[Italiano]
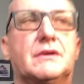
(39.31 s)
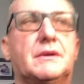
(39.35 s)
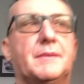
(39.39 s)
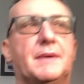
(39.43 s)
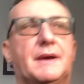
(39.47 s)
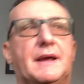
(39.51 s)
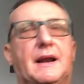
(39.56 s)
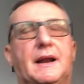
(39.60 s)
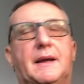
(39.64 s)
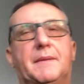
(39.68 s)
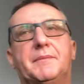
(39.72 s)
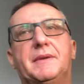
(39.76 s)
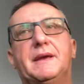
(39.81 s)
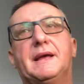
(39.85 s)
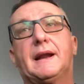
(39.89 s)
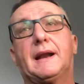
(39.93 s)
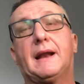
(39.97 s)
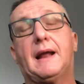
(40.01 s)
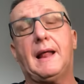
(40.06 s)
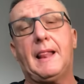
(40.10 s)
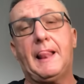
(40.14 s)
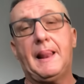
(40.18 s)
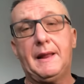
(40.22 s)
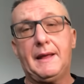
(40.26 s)
di maglia alla
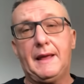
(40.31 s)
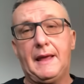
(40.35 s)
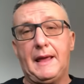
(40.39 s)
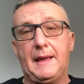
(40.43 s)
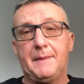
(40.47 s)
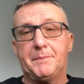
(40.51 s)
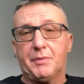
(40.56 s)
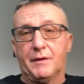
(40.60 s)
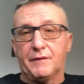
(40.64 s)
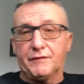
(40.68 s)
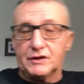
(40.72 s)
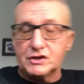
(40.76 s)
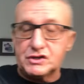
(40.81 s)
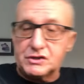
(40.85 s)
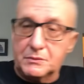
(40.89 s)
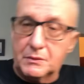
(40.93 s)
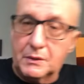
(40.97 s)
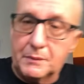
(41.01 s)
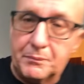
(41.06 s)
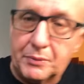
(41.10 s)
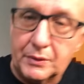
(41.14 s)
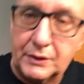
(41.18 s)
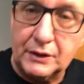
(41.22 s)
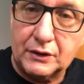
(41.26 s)
birra e poi facciamo
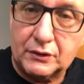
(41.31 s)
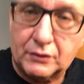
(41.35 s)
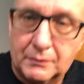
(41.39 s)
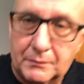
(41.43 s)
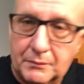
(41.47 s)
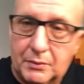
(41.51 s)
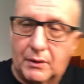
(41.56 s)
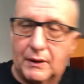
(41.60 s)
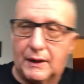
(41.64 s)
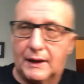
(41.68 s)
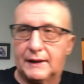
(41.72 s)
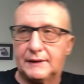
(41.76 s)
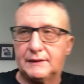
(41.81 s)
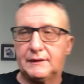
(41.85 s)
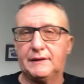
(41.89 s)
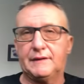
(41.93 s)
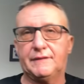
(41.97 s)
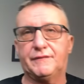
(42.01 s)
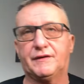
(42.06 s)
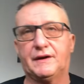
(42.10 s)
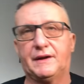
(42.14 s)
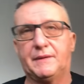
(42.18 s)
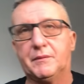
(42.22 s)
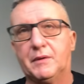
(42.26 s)
un po' di tombolate, ne
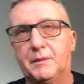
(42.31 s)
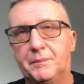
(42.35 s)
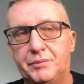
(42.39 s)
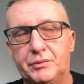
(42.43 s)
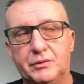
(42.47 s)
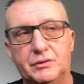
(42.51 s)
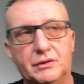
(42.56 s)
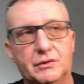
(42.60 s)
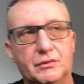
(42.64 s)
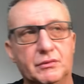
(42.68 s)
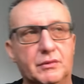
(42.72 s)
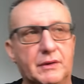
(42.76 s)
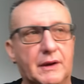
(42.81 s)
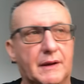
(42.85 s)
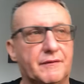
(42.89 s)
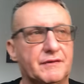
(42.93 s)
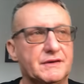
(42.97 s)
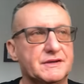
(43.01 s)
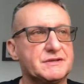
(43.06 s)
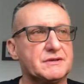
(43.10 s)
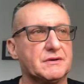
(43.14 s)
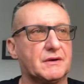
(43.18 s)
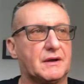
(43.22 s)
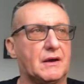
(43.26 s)
faremo più di una
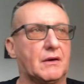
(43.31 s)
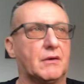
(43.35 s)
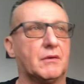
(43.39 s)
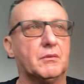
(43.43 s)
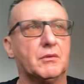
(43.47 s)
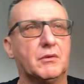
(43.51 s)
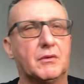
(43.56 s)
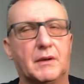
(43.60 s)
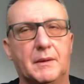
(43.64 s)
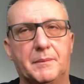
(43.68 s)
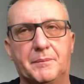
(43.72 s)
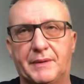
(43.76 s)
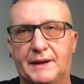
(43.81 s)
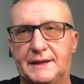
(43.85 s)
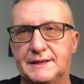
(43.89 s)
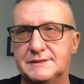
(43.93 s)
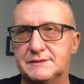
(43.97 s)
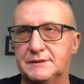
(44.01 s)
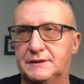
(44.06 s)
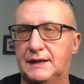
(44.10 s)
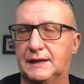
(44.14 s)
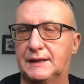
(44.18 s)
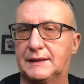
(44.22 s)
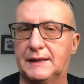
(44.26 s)
visto che comunque il
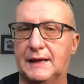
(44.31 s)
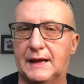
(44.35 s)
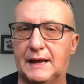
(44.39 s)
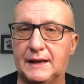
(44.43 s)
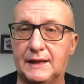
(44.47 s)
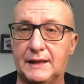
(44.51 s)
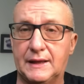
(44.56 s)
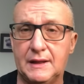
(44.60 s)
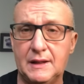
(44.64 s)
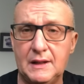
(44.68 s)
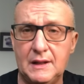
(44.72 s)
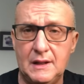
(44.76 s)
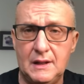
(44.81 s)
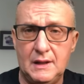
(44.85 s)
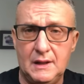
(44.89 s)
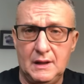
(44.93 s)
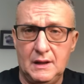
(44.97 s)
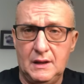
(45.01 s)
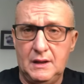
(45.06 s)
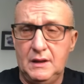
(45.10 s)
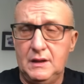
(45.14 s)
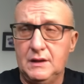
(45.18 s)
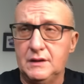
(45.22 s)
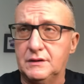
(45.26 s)
pranzo di Natale
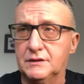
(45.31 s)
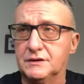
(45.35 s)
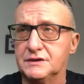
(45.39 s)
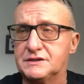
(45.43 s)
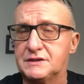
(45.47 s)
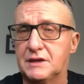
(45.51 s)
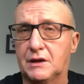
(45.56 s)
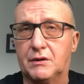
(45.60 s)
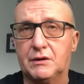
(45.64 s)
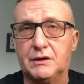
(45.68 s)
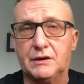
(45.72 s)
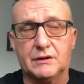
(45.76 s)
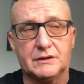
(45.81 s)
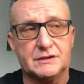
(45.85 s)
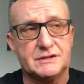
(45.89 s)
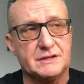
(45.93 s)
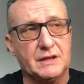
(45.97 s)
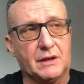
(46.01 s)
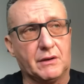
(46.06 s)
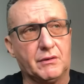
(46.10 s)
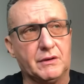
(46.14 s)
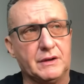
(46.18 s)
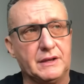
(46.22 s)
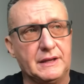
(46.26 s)
io starò,
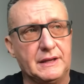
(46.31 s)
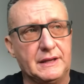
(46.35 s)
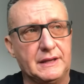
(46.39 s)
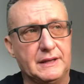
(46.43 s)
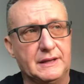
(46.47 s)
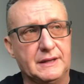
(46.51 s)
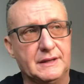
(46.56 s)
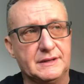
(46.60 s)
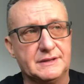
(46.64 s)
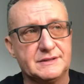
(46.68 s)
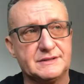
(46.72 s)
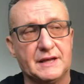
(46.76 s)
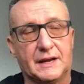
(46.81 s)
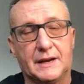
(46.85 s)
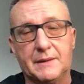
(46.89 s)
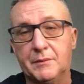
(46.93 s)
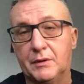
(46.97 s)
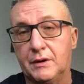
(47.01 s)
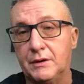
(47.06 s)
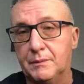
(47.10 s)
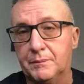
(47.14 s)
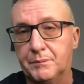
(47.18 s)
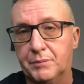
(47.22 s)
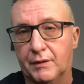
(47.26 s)
starò lì,
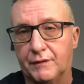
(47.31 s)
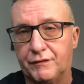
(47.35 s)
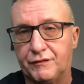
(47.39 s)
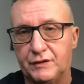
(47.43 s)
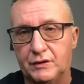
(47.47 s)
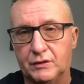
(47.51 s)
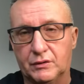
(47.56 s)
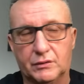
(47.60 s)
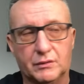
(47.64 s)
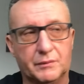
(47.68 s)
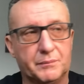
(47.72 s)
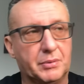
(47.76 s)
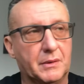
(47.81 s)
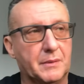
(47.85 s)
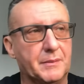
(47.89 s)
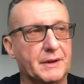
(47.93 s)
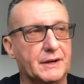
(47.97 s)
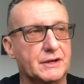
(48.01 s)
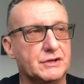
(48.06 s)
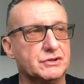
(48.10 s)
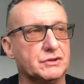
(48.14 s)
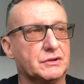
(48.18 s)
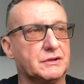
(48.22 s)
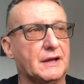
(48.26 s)
staremo lì un po' fino a
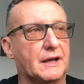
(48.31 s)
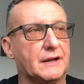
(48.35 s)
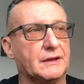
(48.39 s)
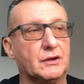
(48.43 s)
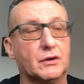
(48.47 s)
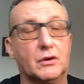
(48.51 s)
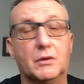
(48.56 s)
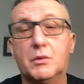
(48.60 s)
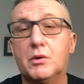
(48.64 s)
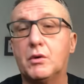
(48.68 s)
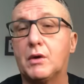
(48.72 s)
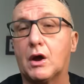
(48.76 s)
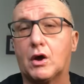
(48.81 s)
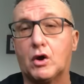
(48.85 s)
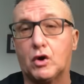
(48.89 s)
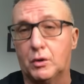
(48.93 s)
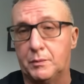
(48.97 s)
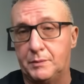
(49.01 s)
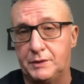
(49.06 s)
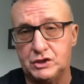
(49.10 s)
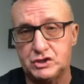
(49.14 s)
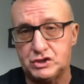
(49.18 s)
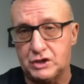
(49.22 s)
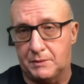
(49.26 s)
pomeriggio tardi, comunque
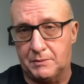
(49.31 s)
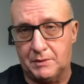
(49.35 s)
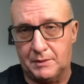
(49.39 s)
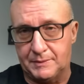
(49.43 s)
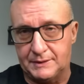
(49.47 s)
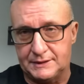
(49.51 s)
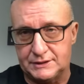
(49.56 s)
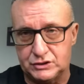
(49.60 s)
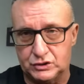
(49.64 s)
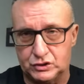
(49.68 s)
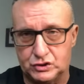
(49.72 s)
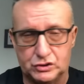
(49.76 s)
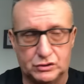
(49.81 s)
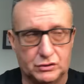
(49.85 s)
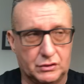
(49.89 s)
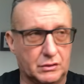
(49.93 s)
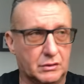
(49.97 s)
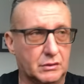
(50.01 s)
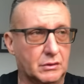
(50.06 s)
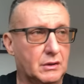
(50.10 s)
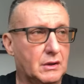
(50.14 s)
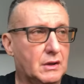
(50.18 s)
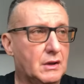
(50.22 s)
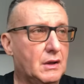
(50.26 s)
cominciamo a
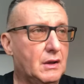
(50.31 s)
mezzogiorno.